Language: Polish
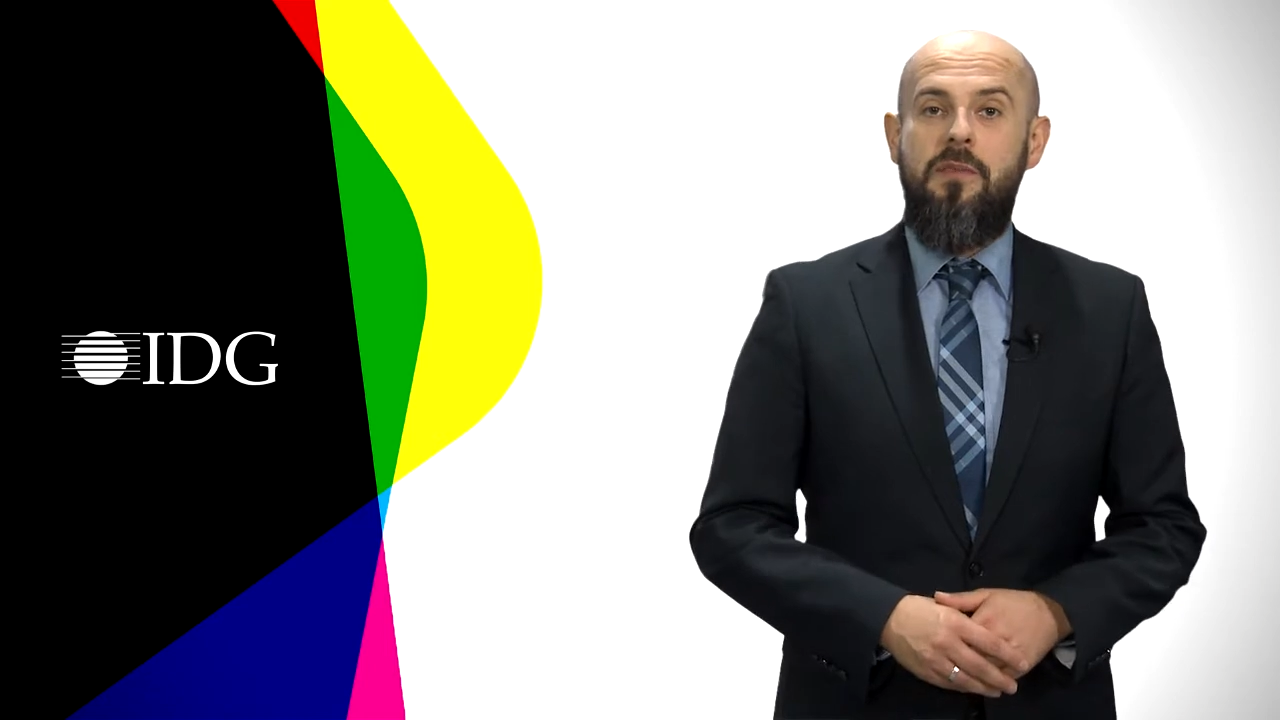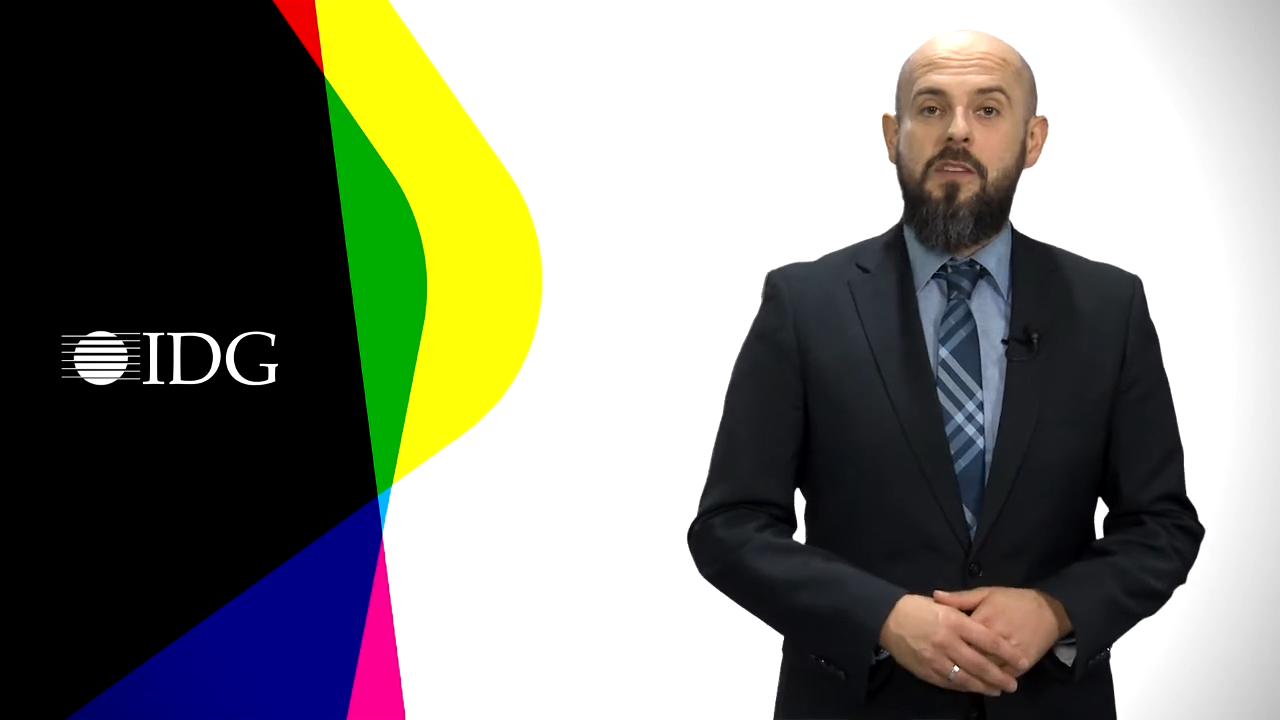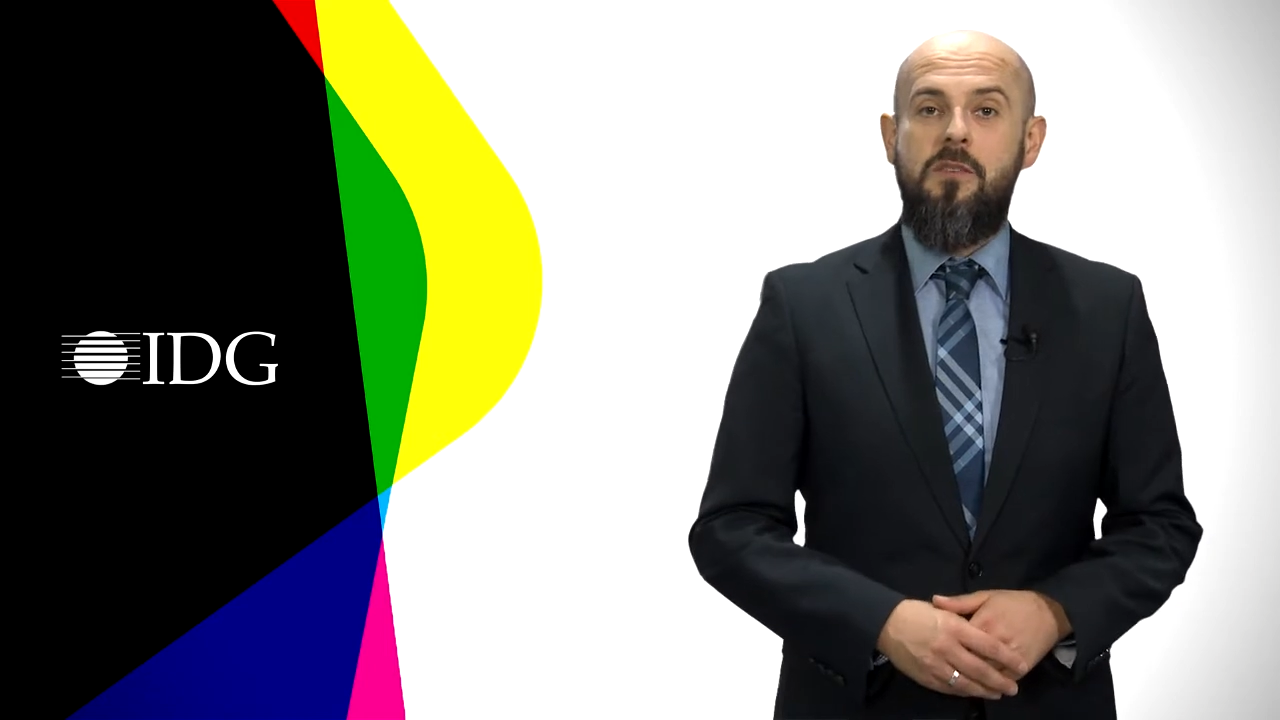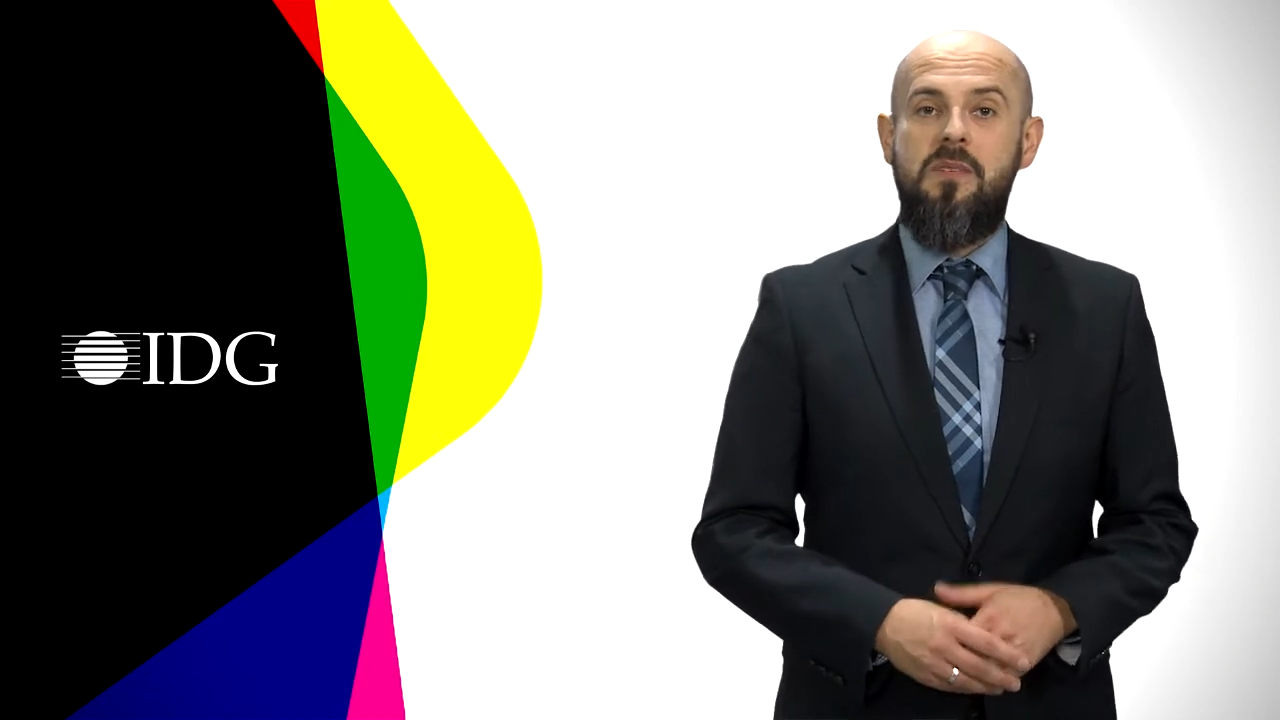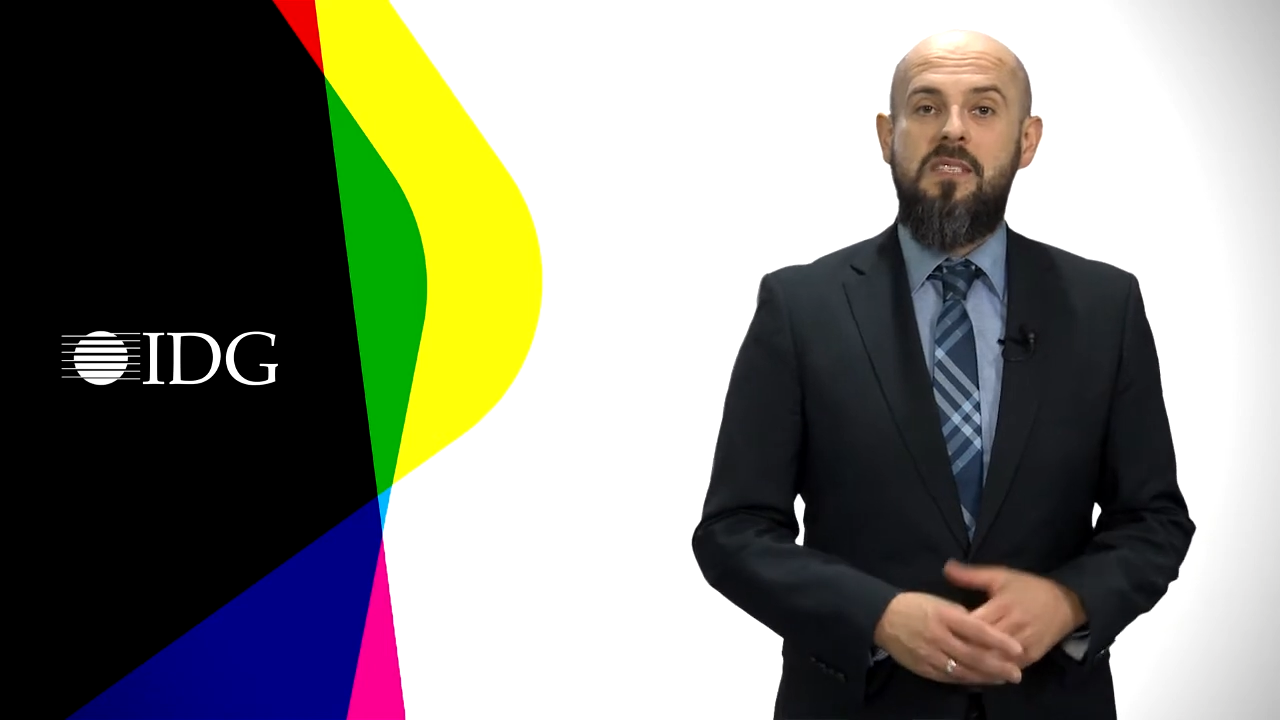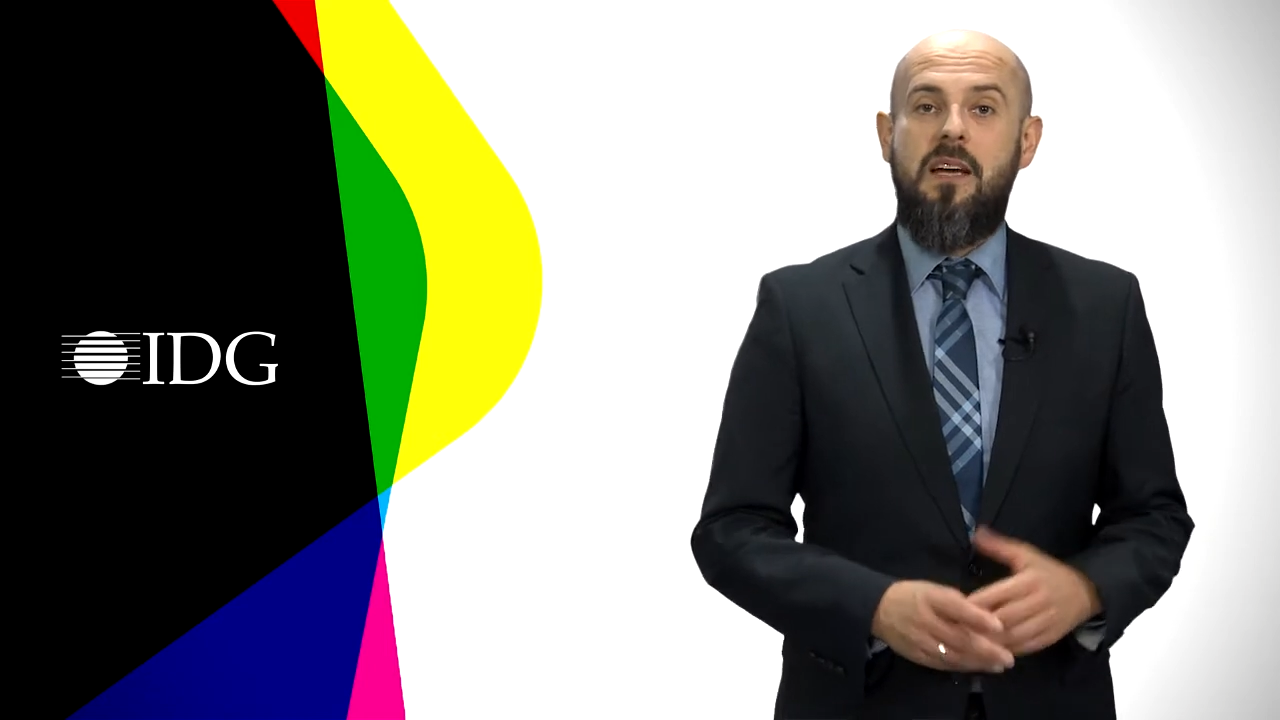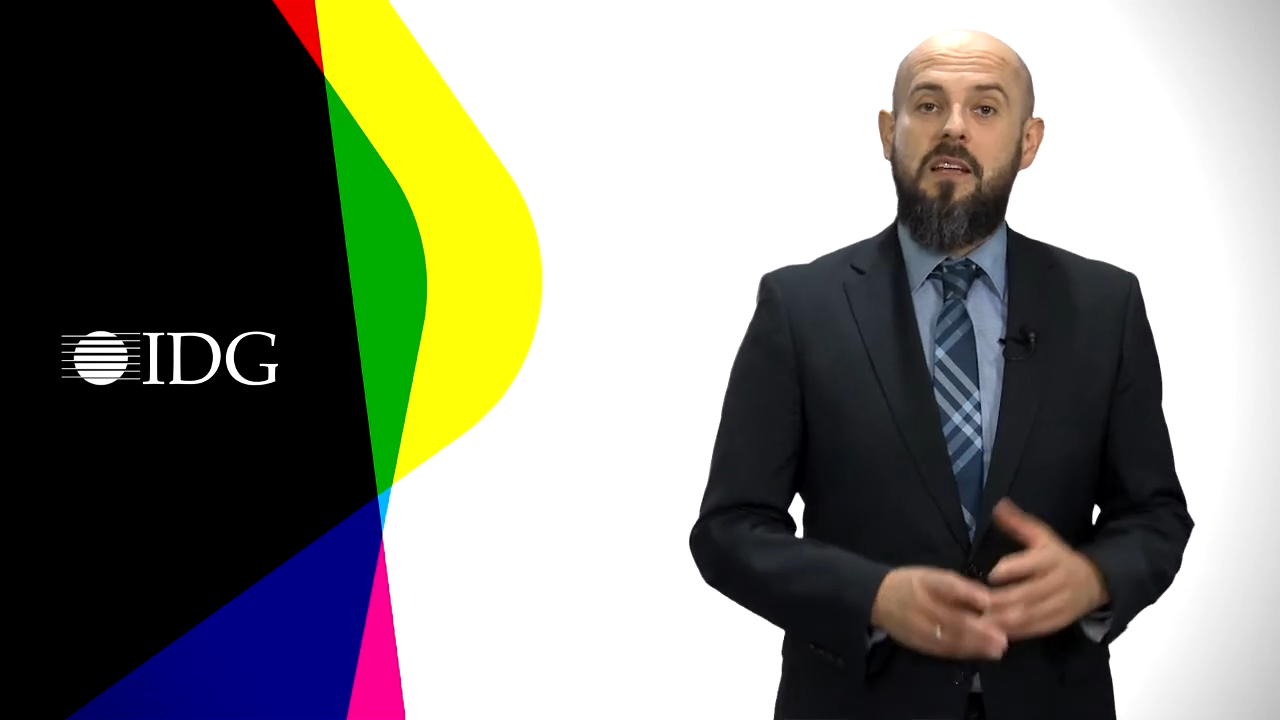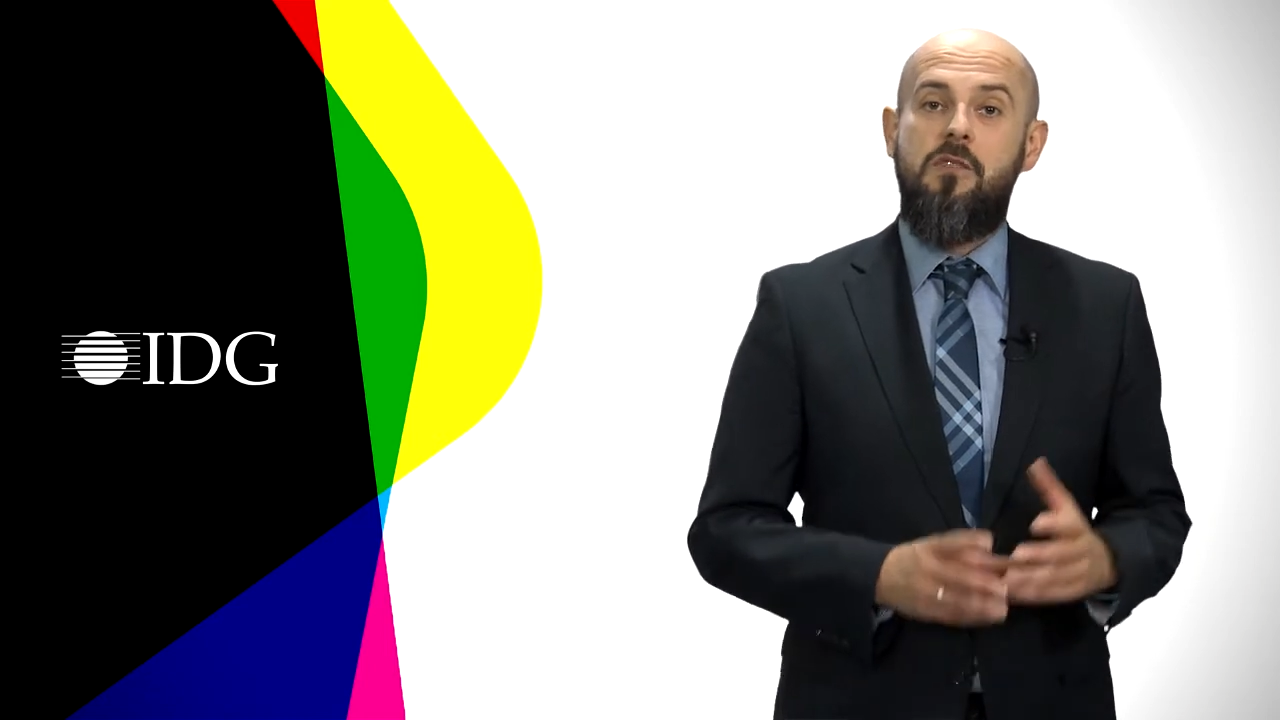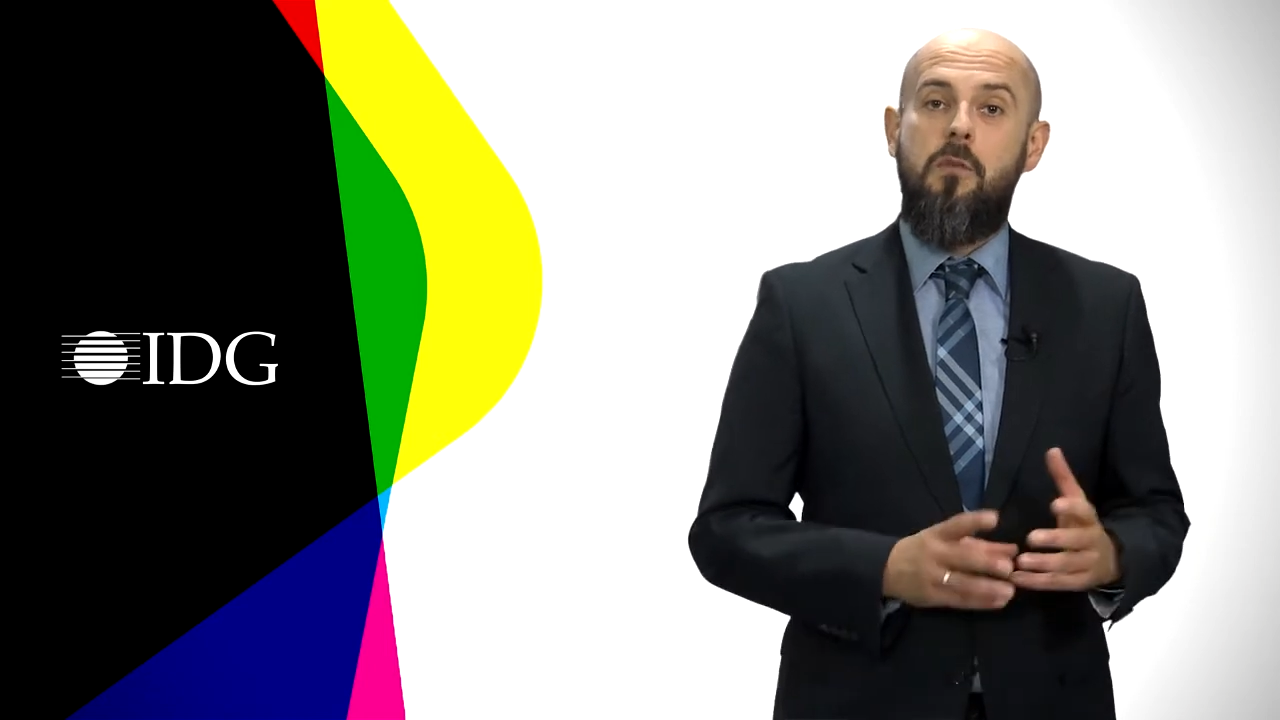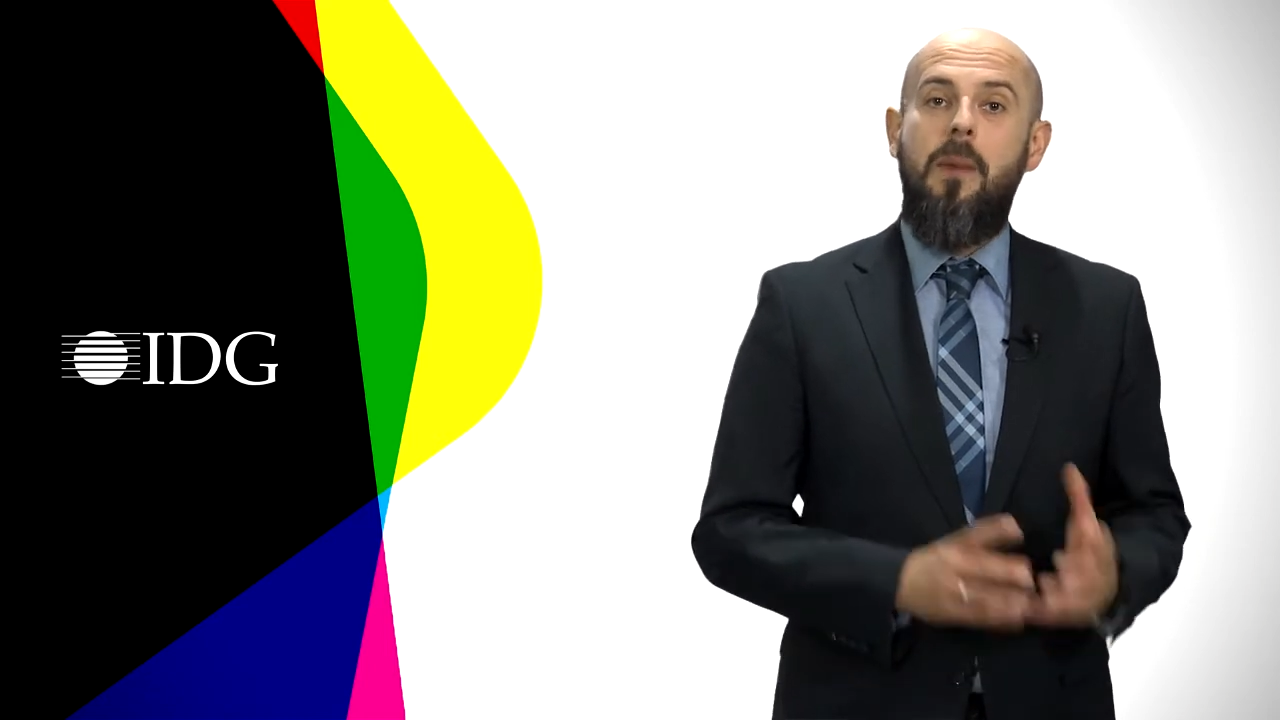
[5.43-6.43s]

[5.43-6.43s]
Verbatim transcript: wiedzą z zakresu